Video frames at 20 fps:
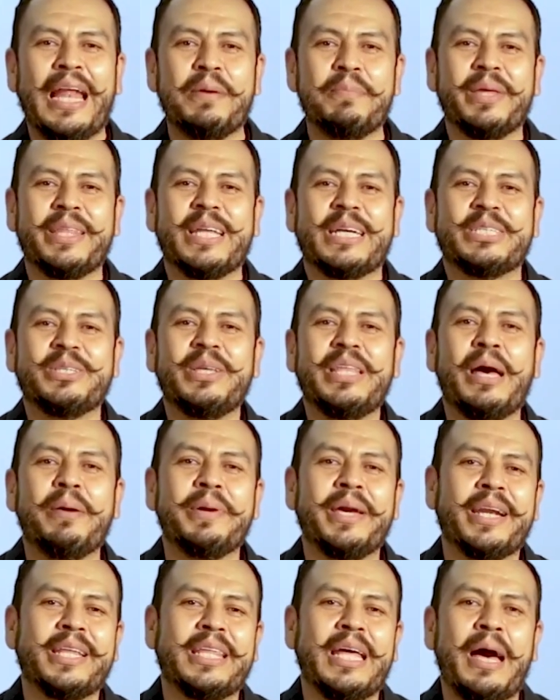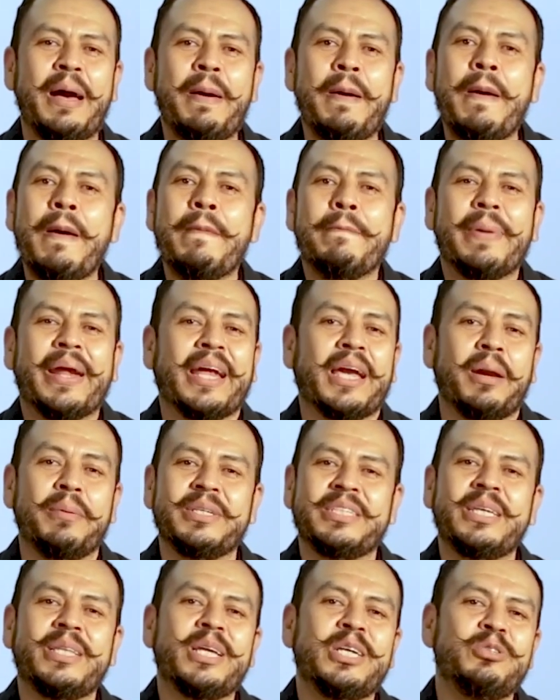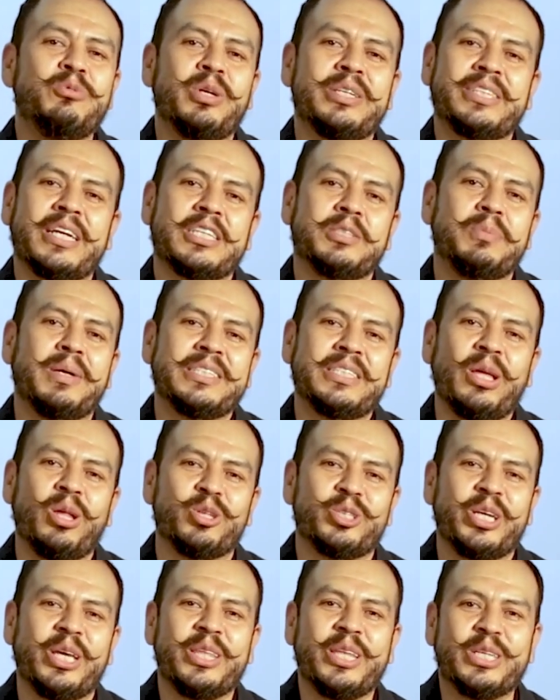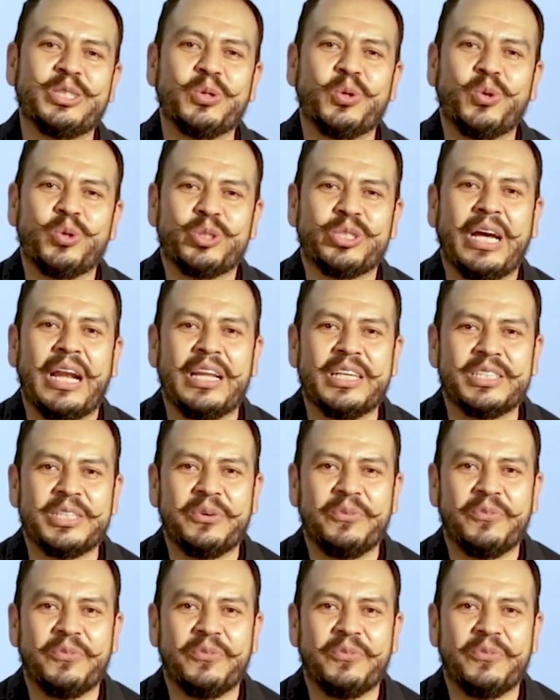la invitación abierta para que visites nuestras más de 200 sucursales